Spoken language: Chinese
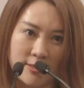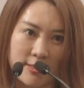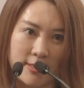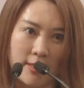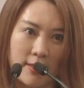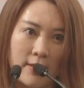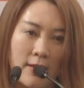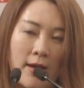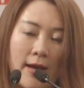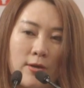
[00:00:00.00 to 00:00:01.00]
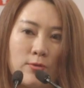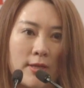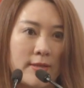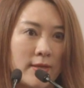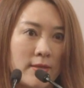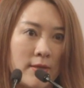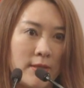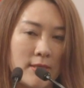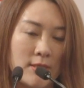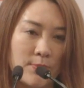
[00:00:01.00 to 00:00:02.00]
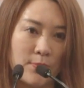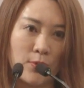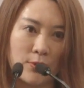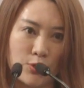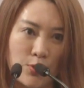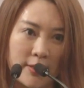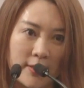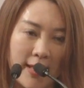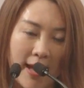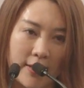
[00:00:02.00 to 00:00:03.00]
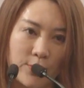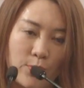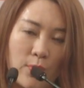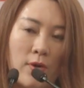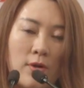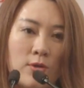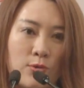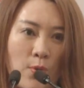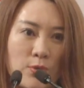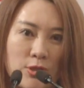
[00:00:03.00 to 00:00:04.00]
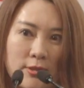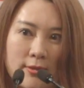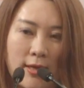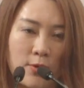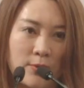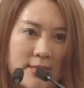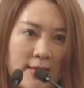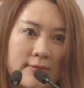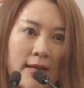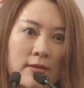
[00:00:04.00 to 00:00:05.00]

系，还有呢，它一丝不苟的专业态度，同时呢，它有强大